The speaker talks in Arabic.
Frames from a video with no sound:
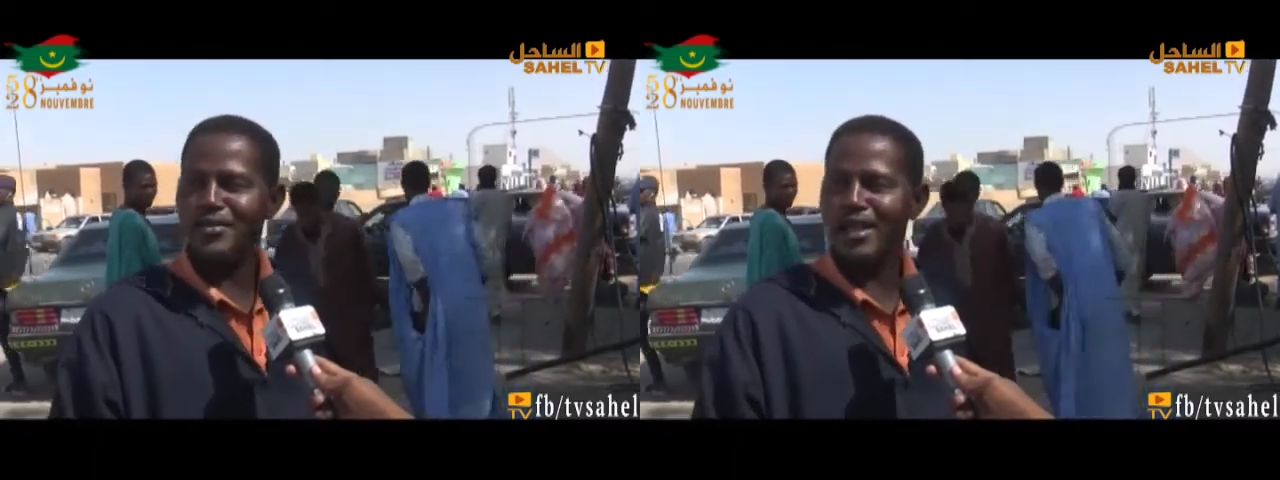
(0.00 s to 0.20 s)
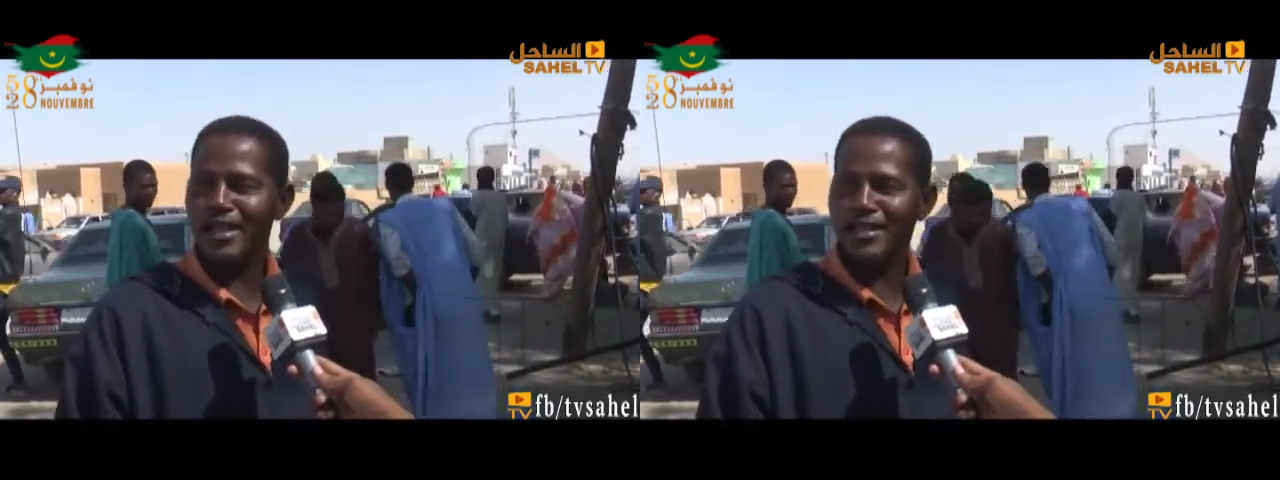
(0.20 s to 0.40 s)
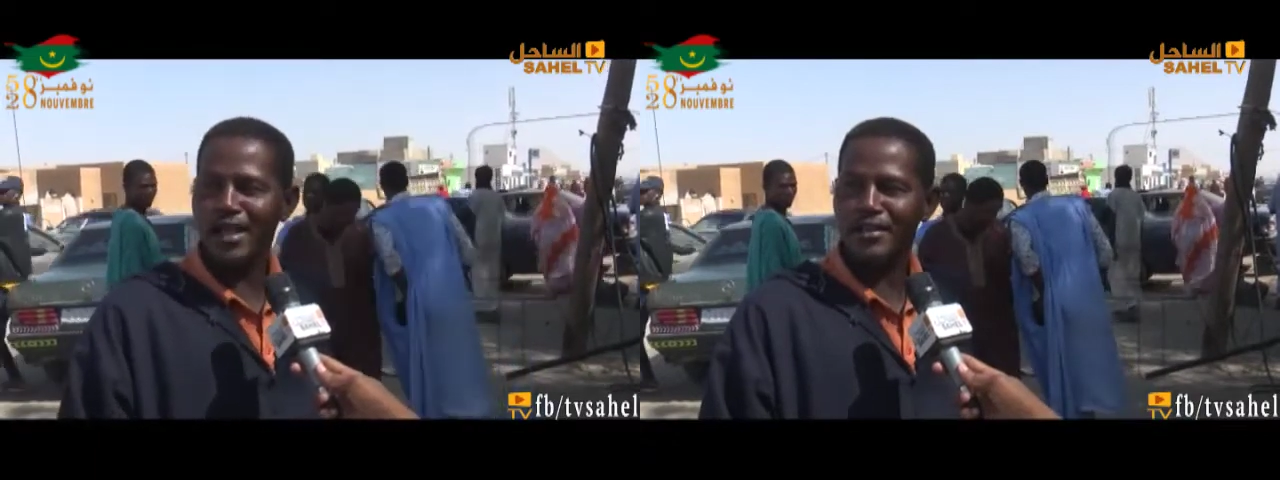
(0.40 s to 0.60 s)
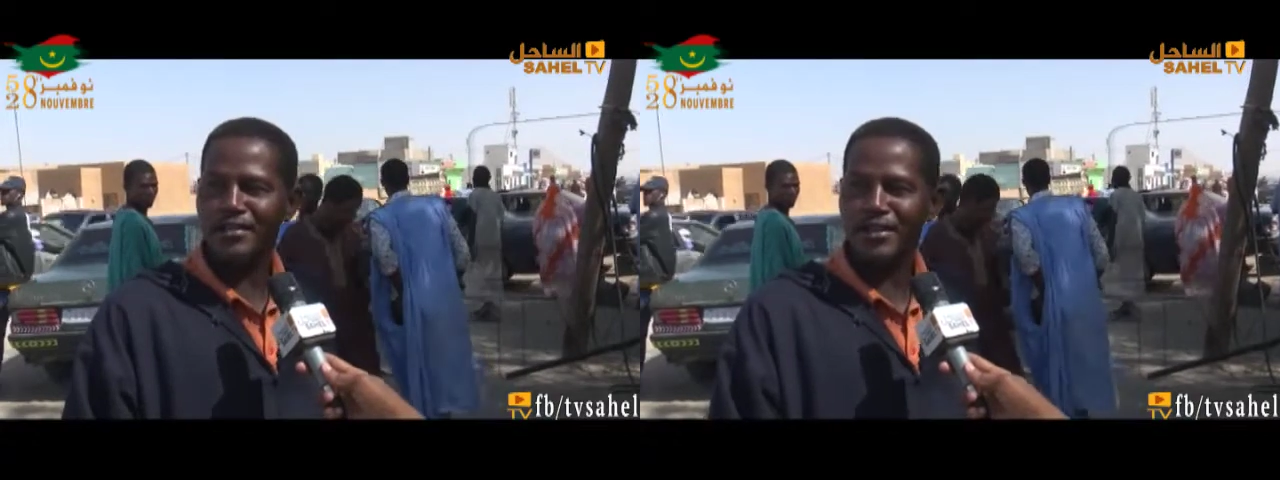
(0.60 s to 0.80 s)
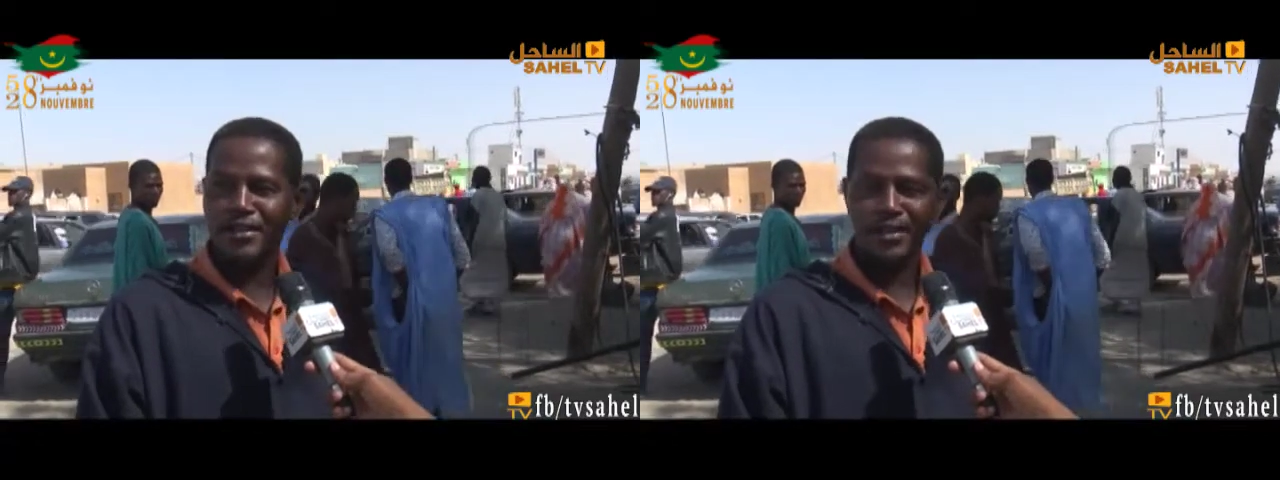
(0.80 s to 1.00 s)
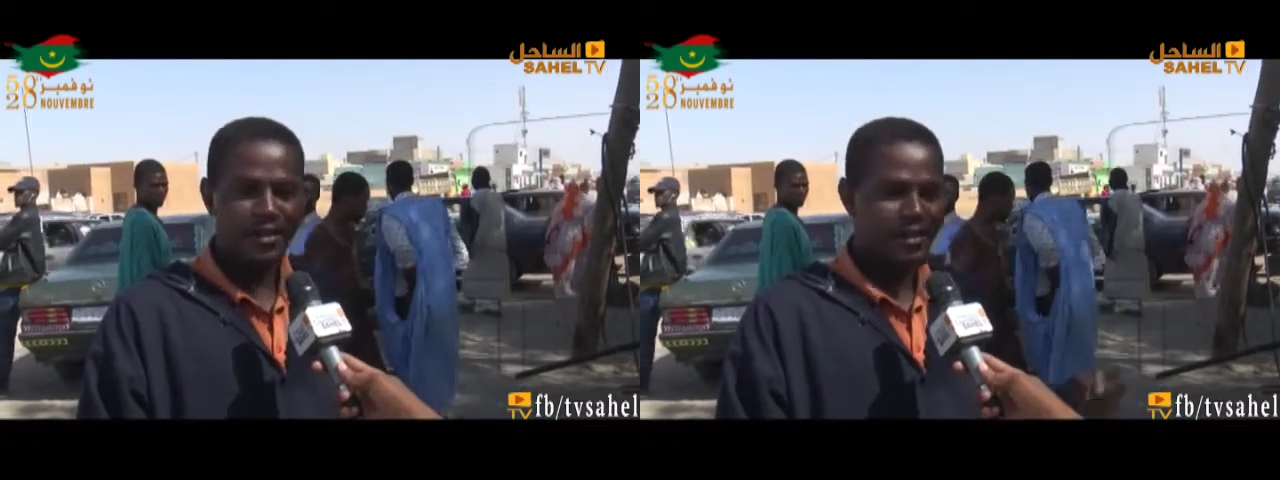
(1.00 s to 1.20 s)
ويا حد